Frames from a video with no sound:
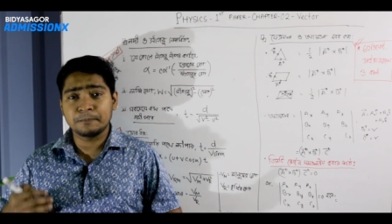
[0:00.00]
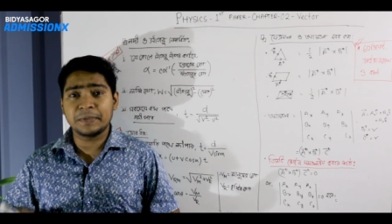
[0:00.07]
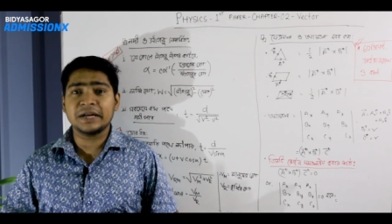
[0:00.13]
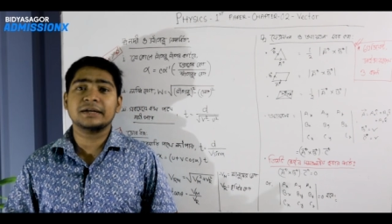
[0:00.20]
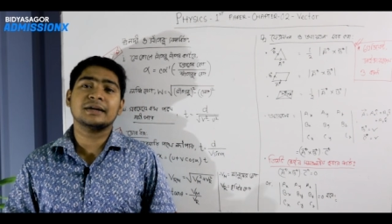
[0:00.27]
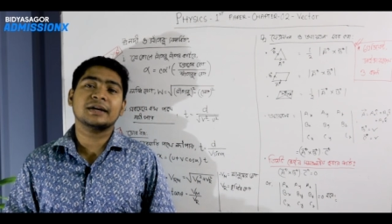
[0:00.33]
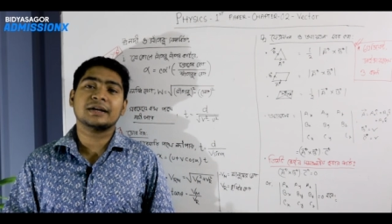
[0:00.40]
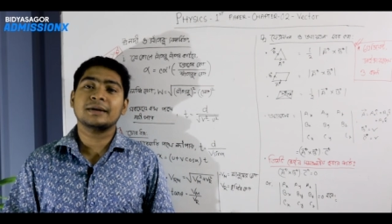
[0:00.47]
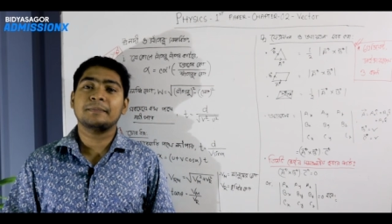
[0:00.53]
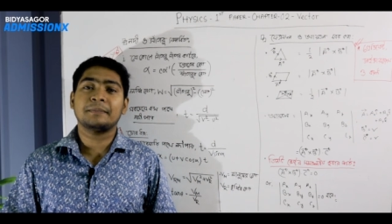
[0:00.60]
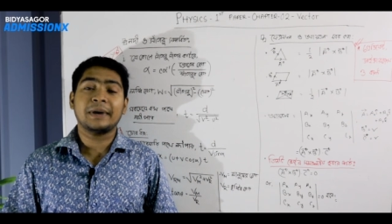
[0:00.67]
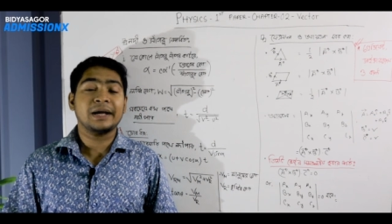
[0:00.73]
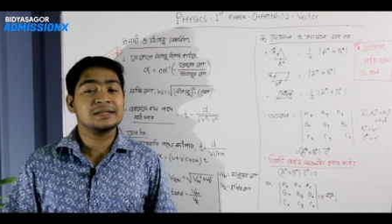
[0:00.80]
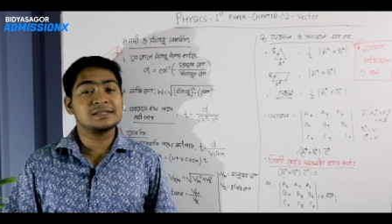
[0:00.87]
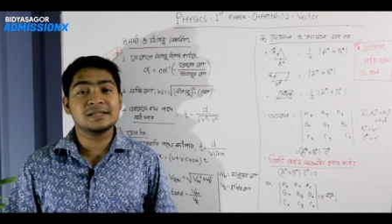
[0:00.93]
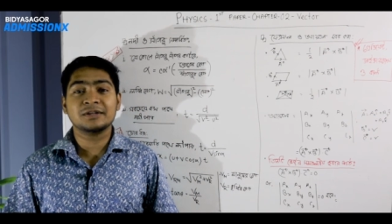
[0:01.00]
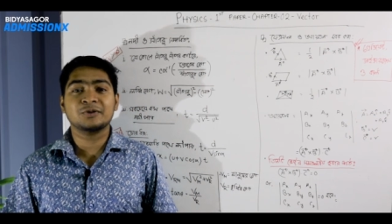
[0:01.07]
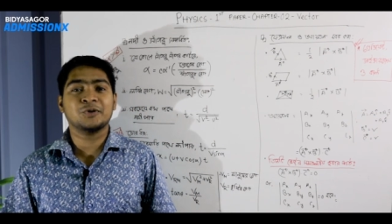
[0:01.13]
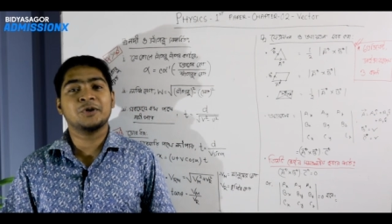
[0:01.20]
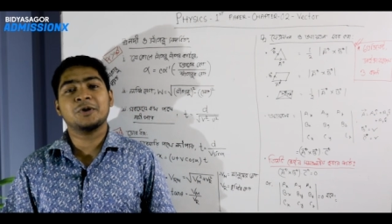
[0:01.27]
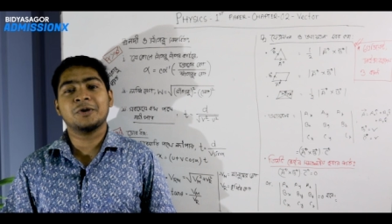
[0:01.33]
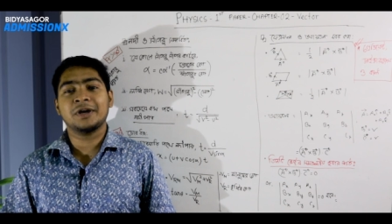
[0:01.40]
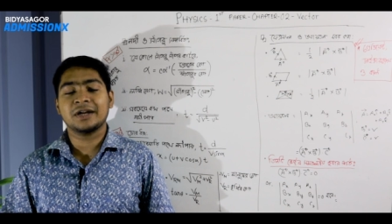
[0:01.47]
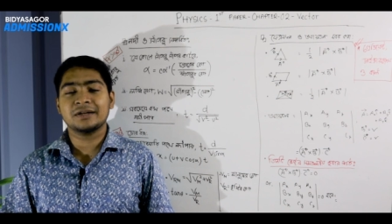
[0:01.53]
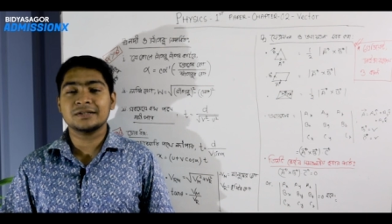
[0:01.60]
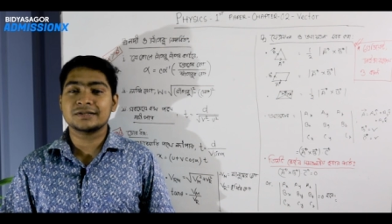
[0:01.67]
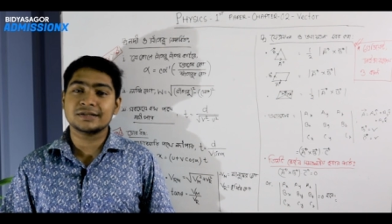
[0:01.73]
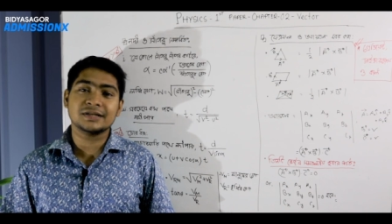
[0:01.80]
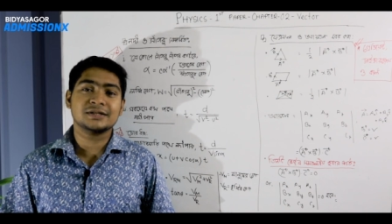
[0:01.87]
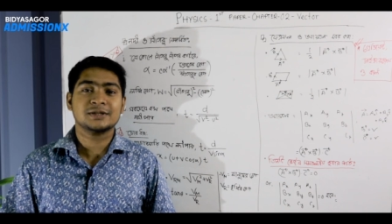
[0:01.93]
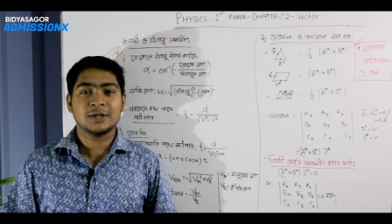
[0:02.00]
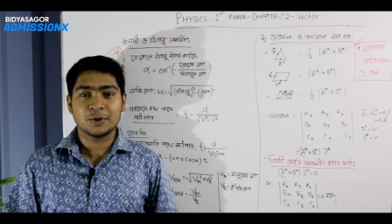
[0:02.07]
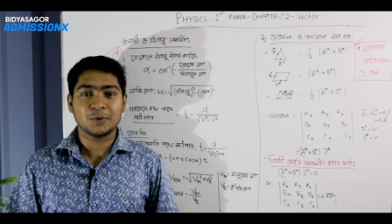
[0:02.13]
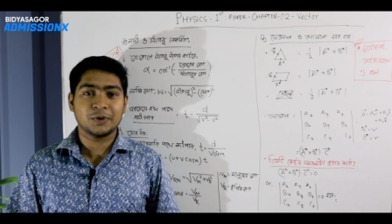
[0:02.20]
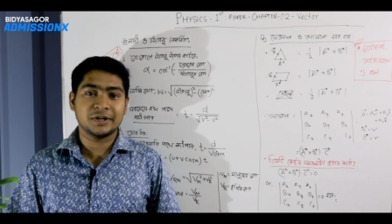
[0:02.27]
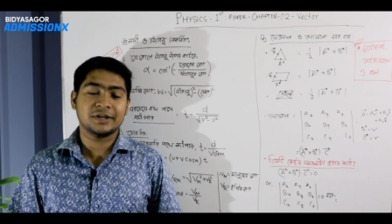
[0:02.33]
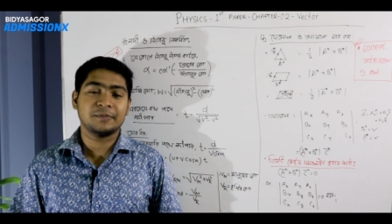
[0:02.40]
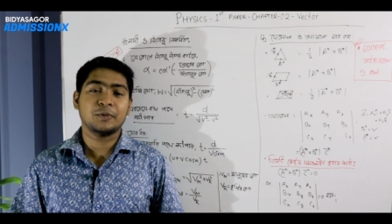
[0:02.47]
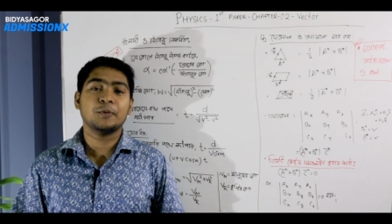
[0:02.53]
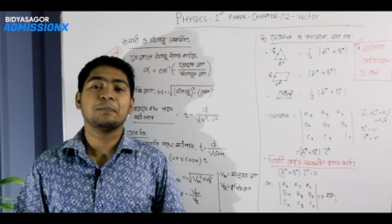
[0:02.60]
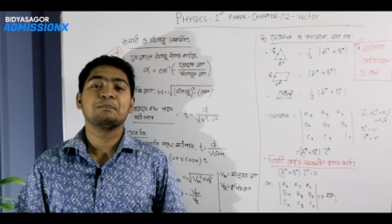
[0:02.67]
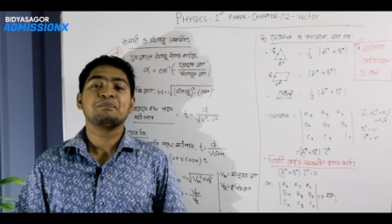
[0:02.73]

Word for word: বেটার একটা মাইন্ডসেট তৈরি করার একটা চেষ্টা করে দেব